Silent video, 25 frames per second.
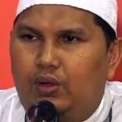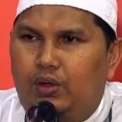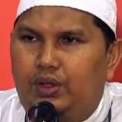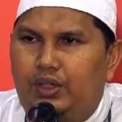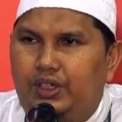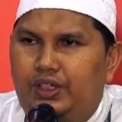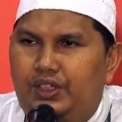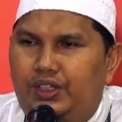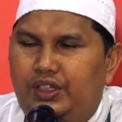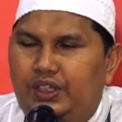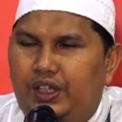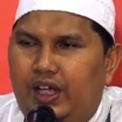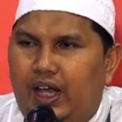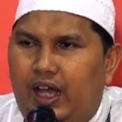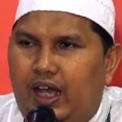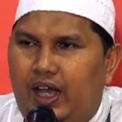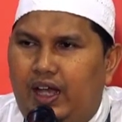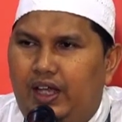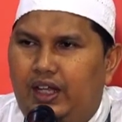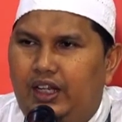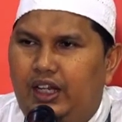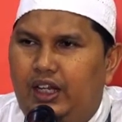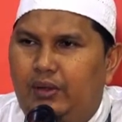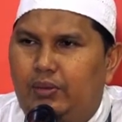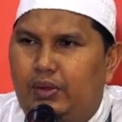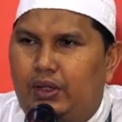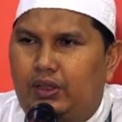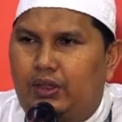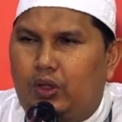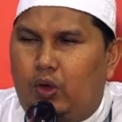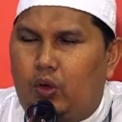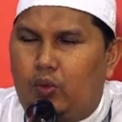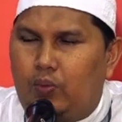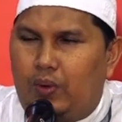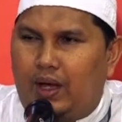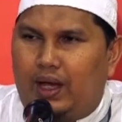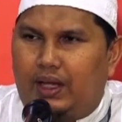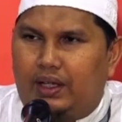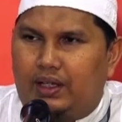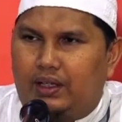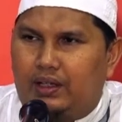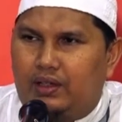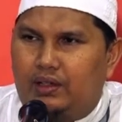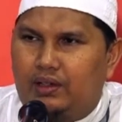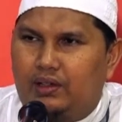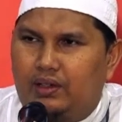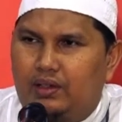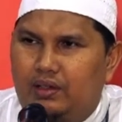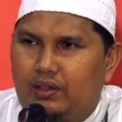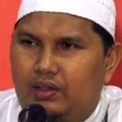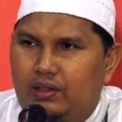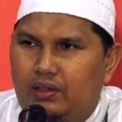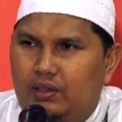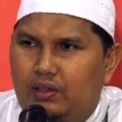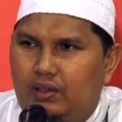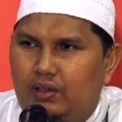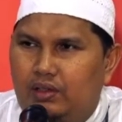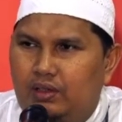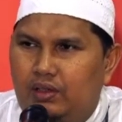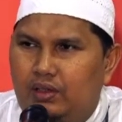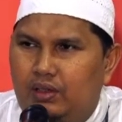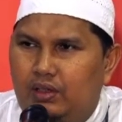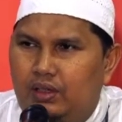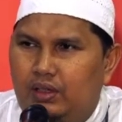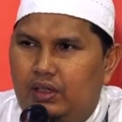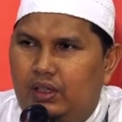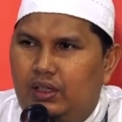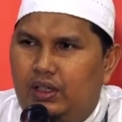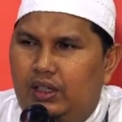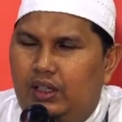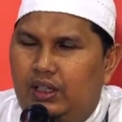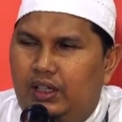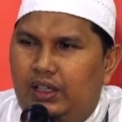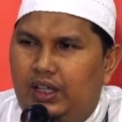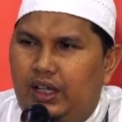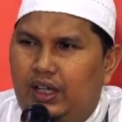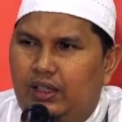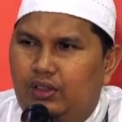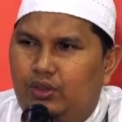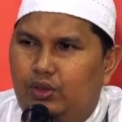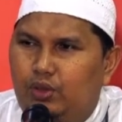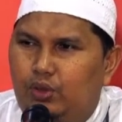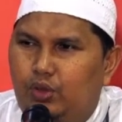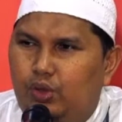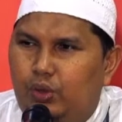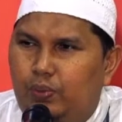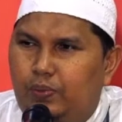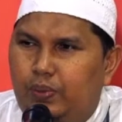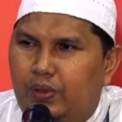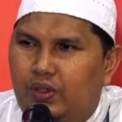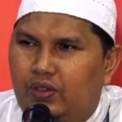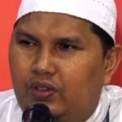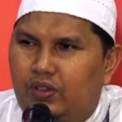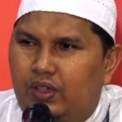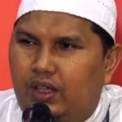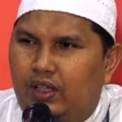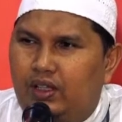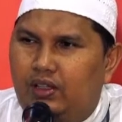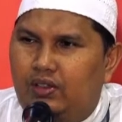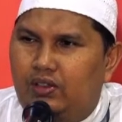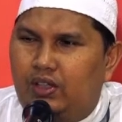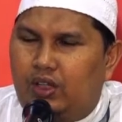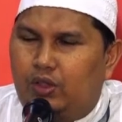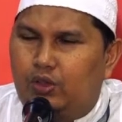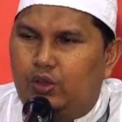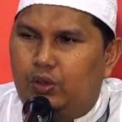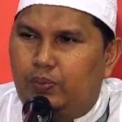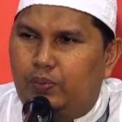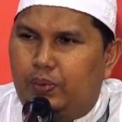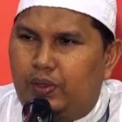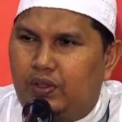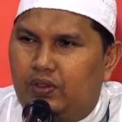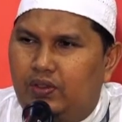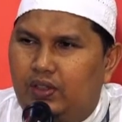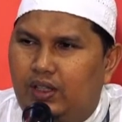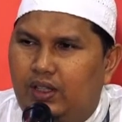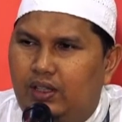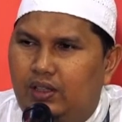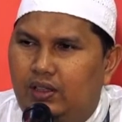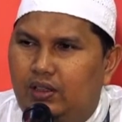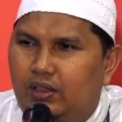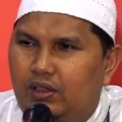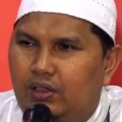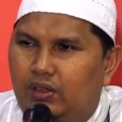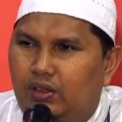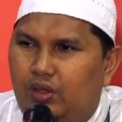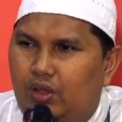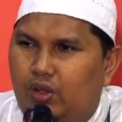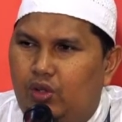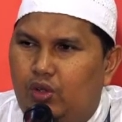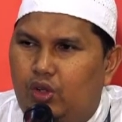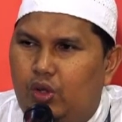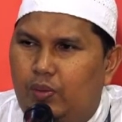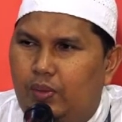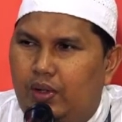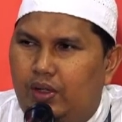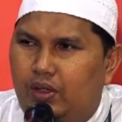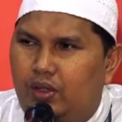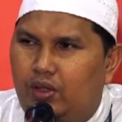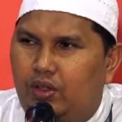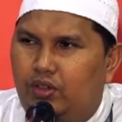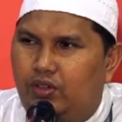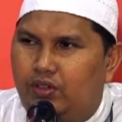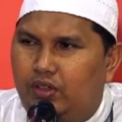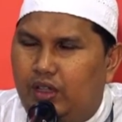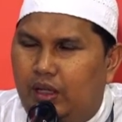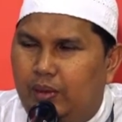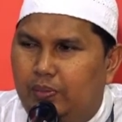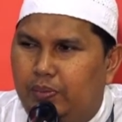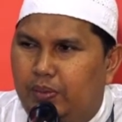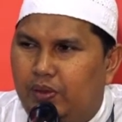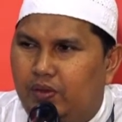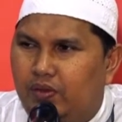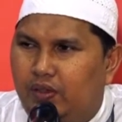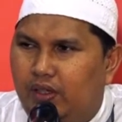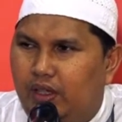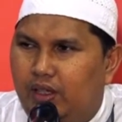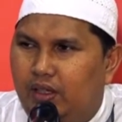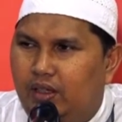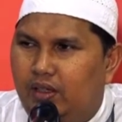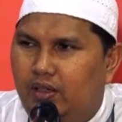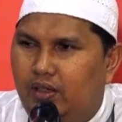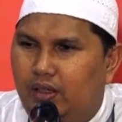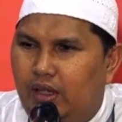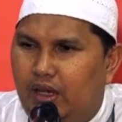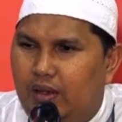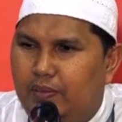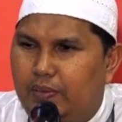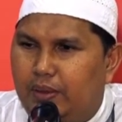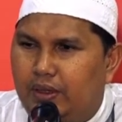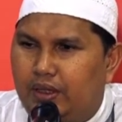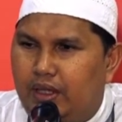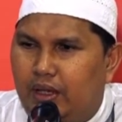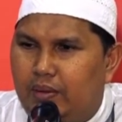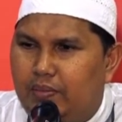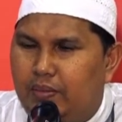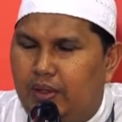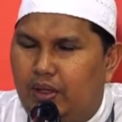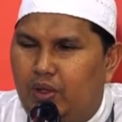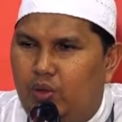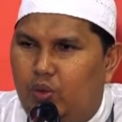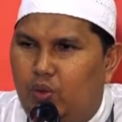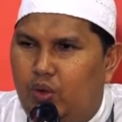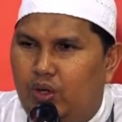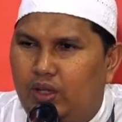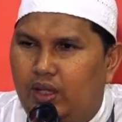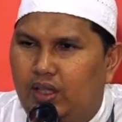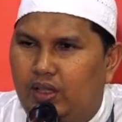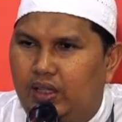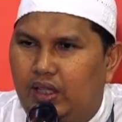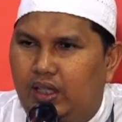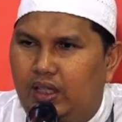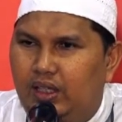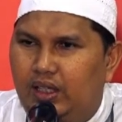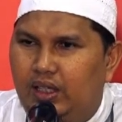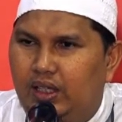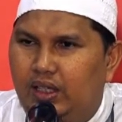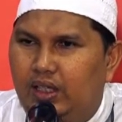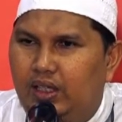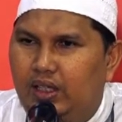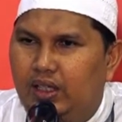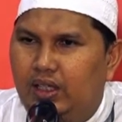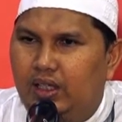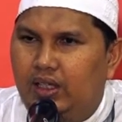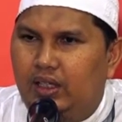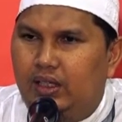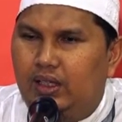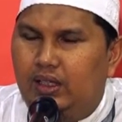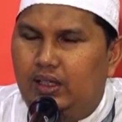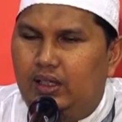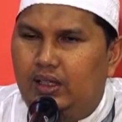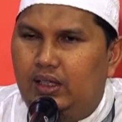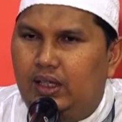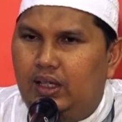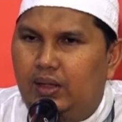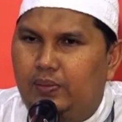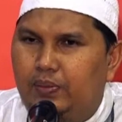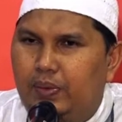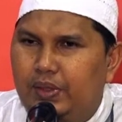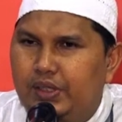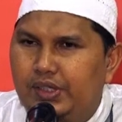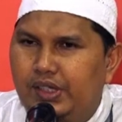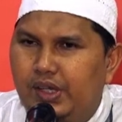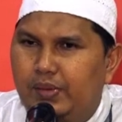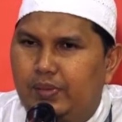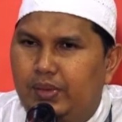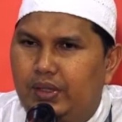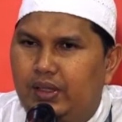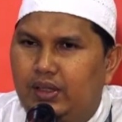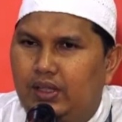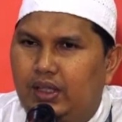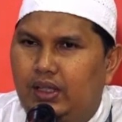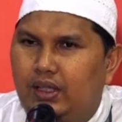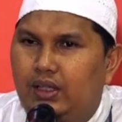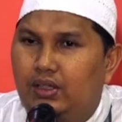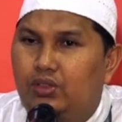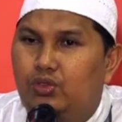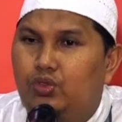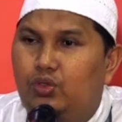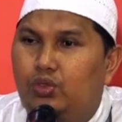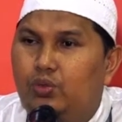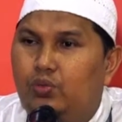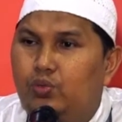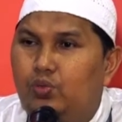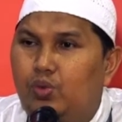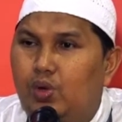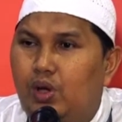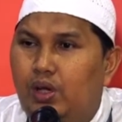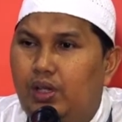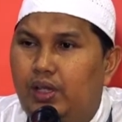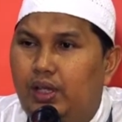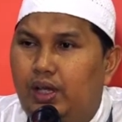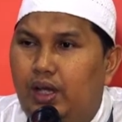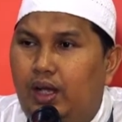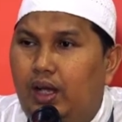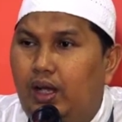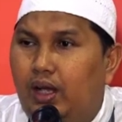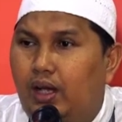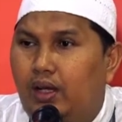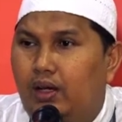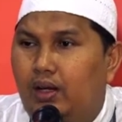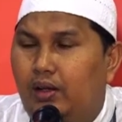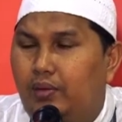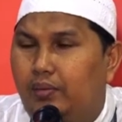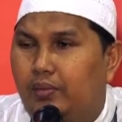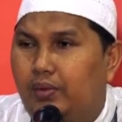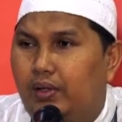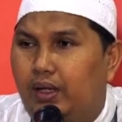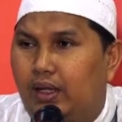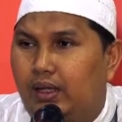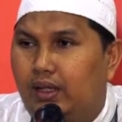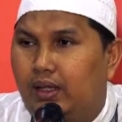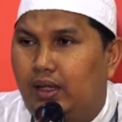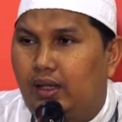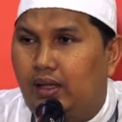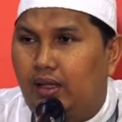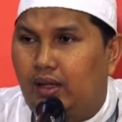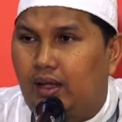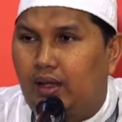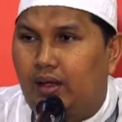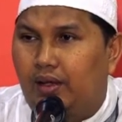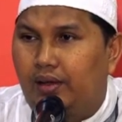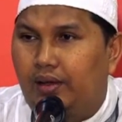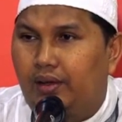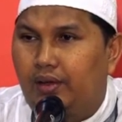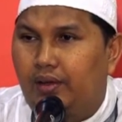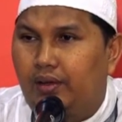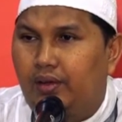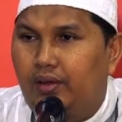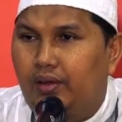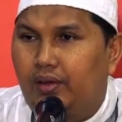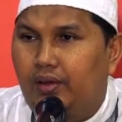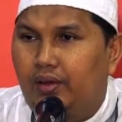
lalu di si A ini bertobat, yang 7 persen, 1 persen, 0,0 sekian persen dari pertambahan uangnya tadi dari pinjaman tadi semuanya haram kata Allah